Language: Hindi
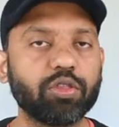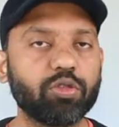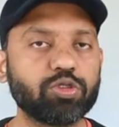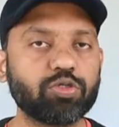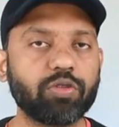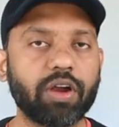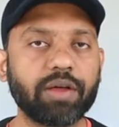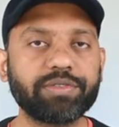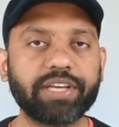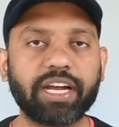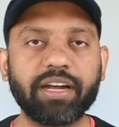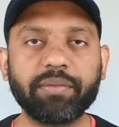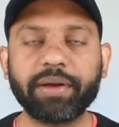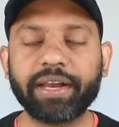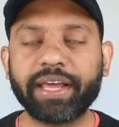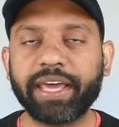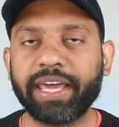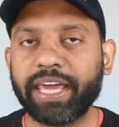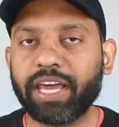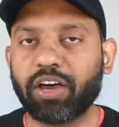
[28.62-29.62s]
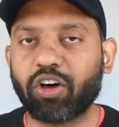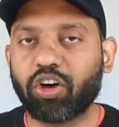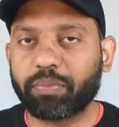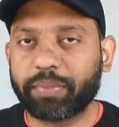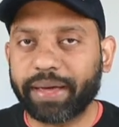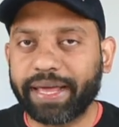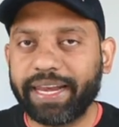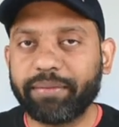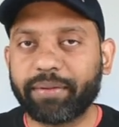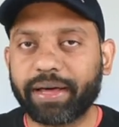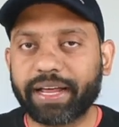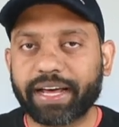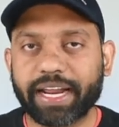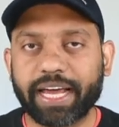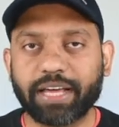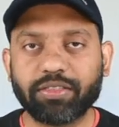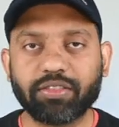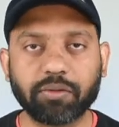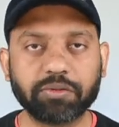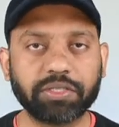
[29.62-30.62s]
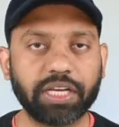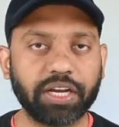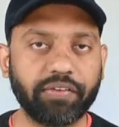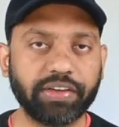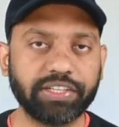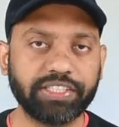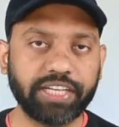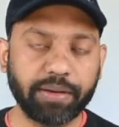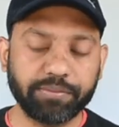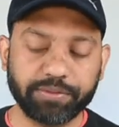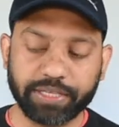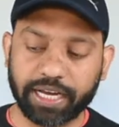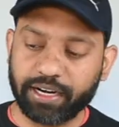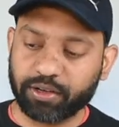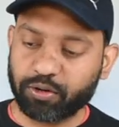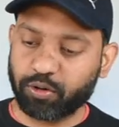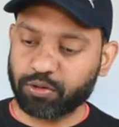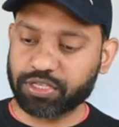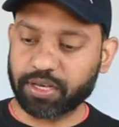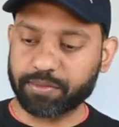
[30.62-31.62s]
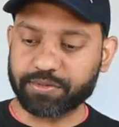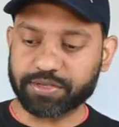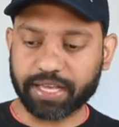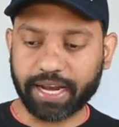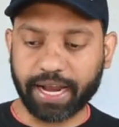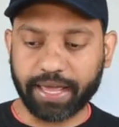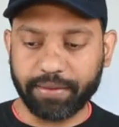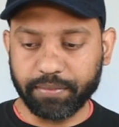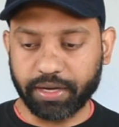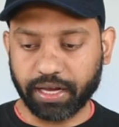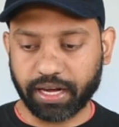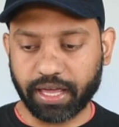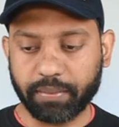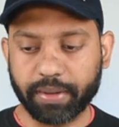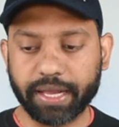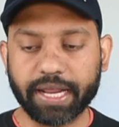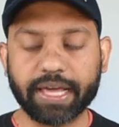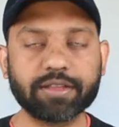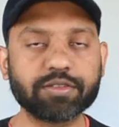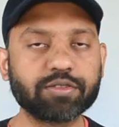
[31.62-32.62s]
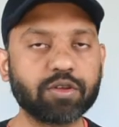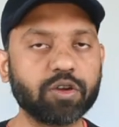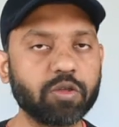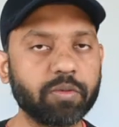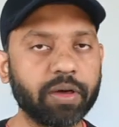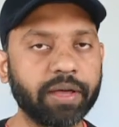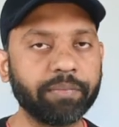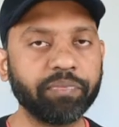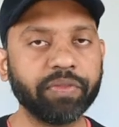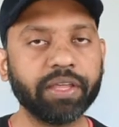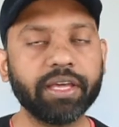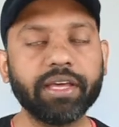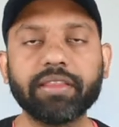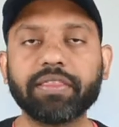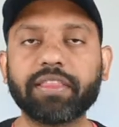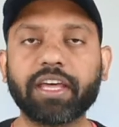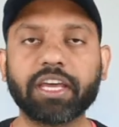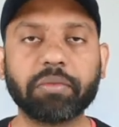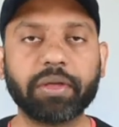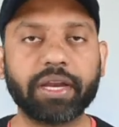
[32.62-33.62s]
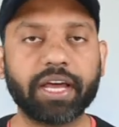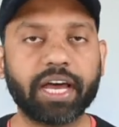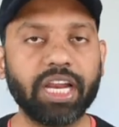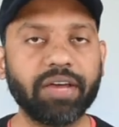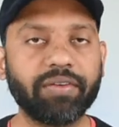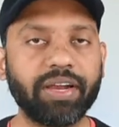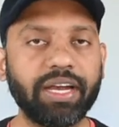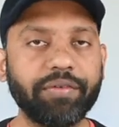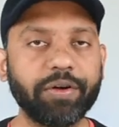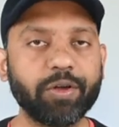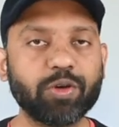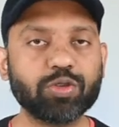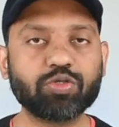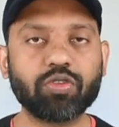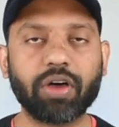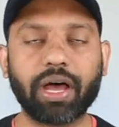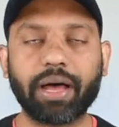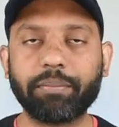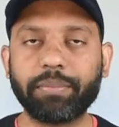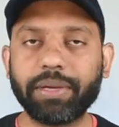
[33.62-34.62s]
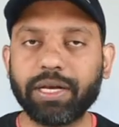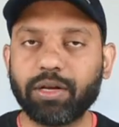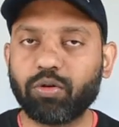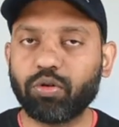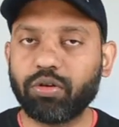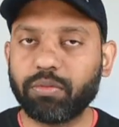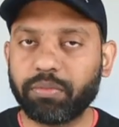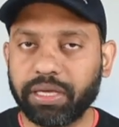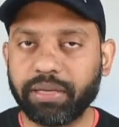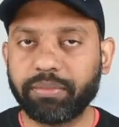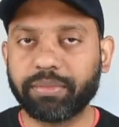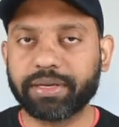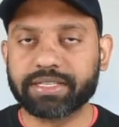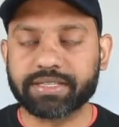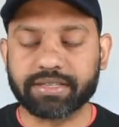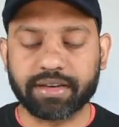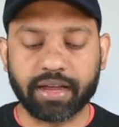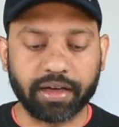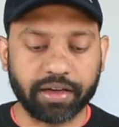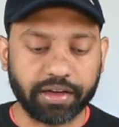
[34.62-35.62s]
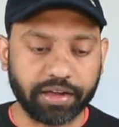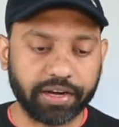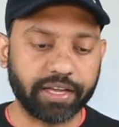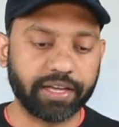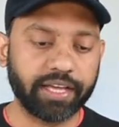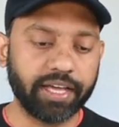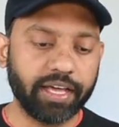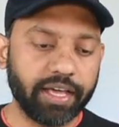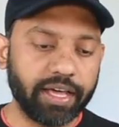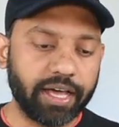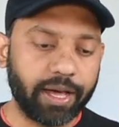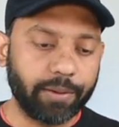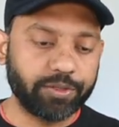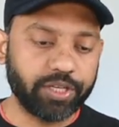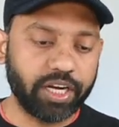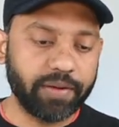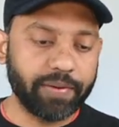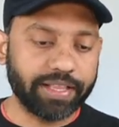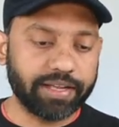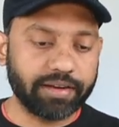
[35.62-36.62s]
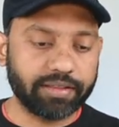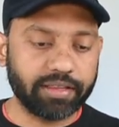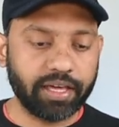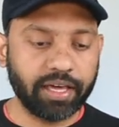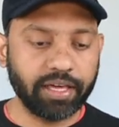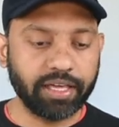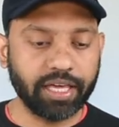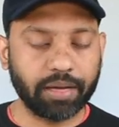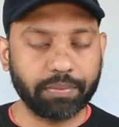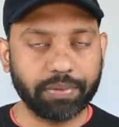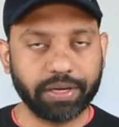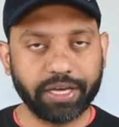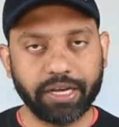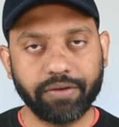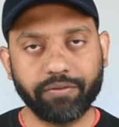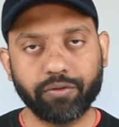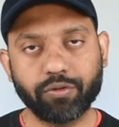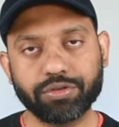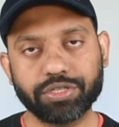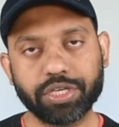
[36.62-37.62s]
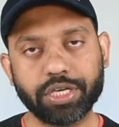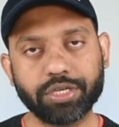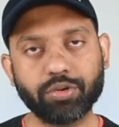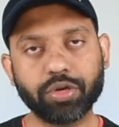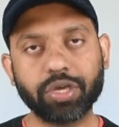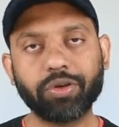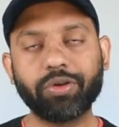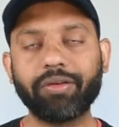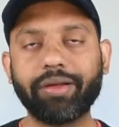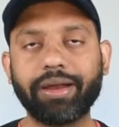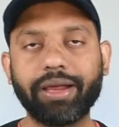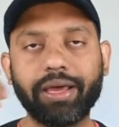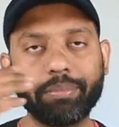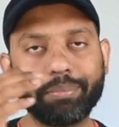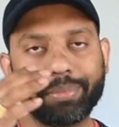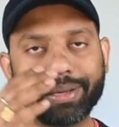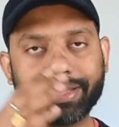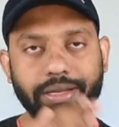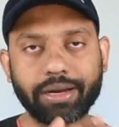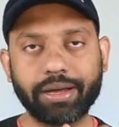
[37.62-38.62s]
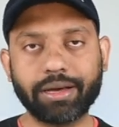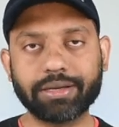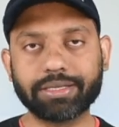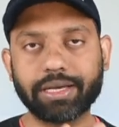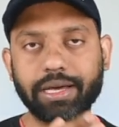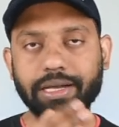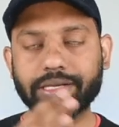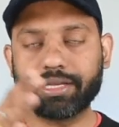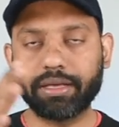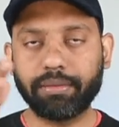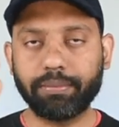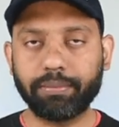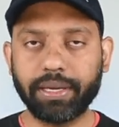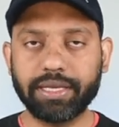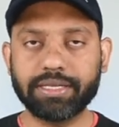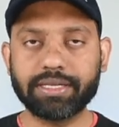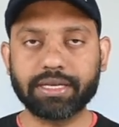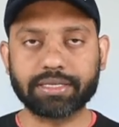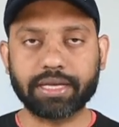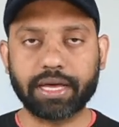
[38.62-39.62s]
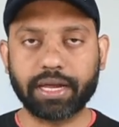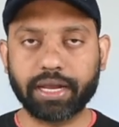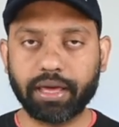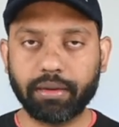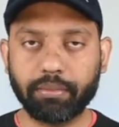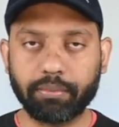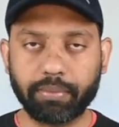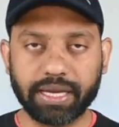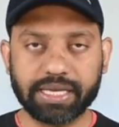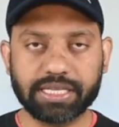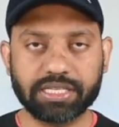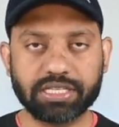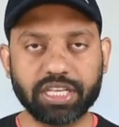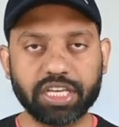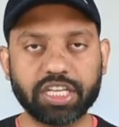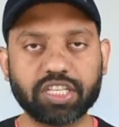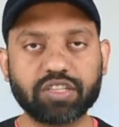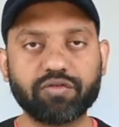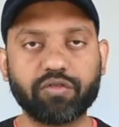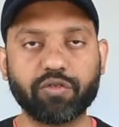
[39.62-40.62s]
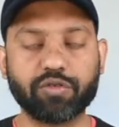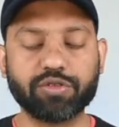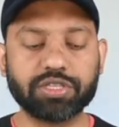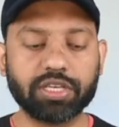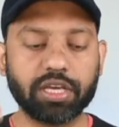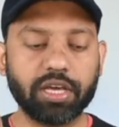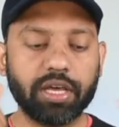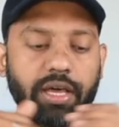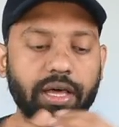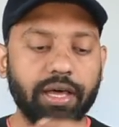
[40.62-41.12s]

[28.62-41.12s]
दोस्तों अगर आप चैनल पर नए हैं और पहली बार रहे हैं तो आपसे रिक्वेस्ट है आप चैनल को सब्सक्राइब करके बेल आइकन जरूर दबाएं ताकि मेरे आने वाले वीडियोस को आप बिल्कुल भी मिस ना करें अब चलिए बात करते हैं यहाँ पे इन फोन्स की जो कि होने वाले हैं पंद्रह हज़ार से बीस हज़ार के बेस्ट सिक्स फोन्स